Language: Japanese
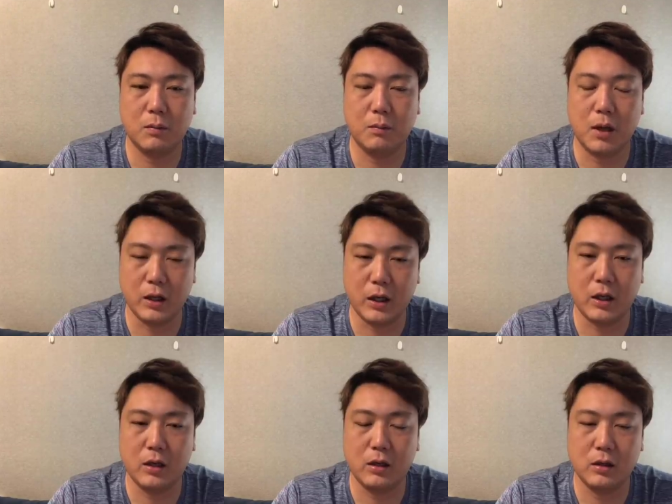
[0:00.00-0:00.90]
まあね
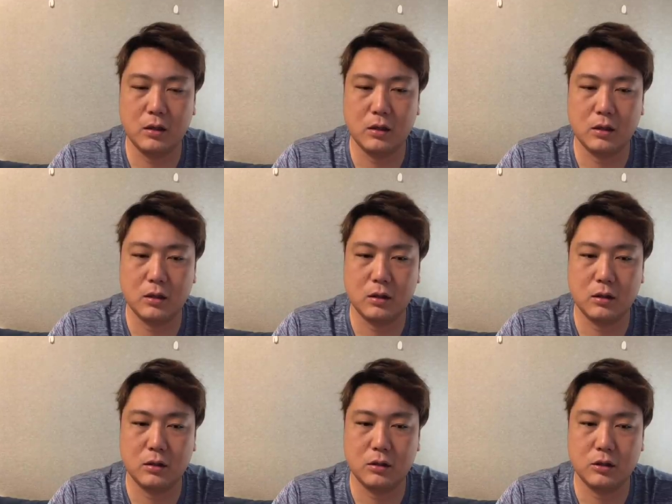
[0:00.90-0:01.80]

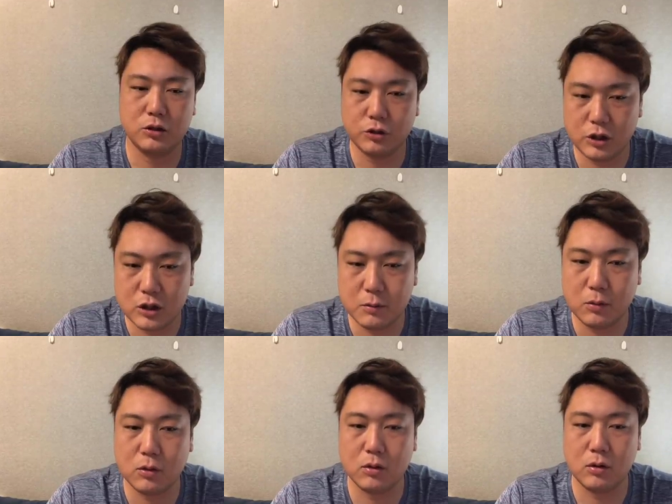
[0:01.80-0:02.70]
中日
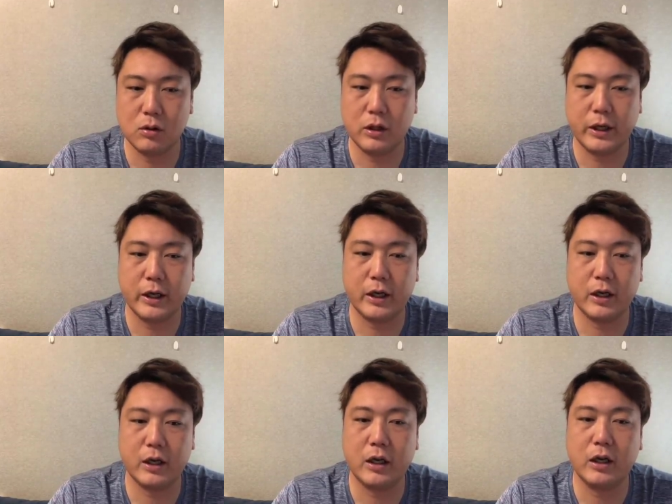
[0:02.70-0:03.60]
も、
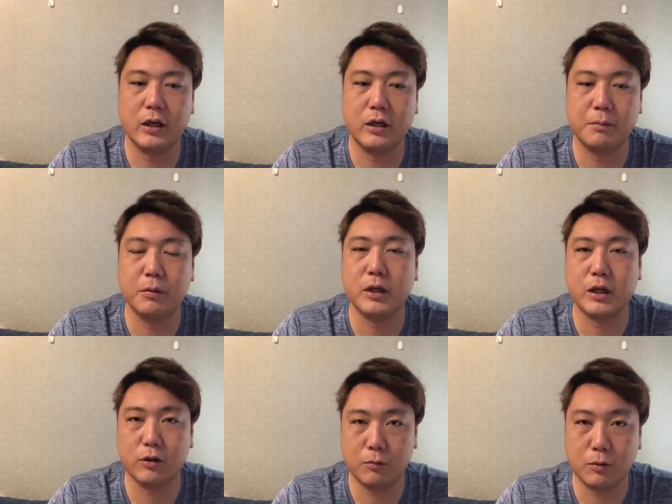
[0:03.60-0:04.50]
日本代
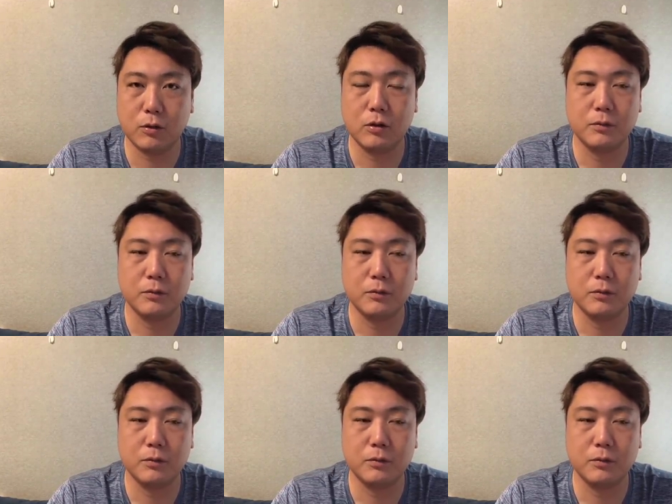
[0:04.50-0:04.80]
表も、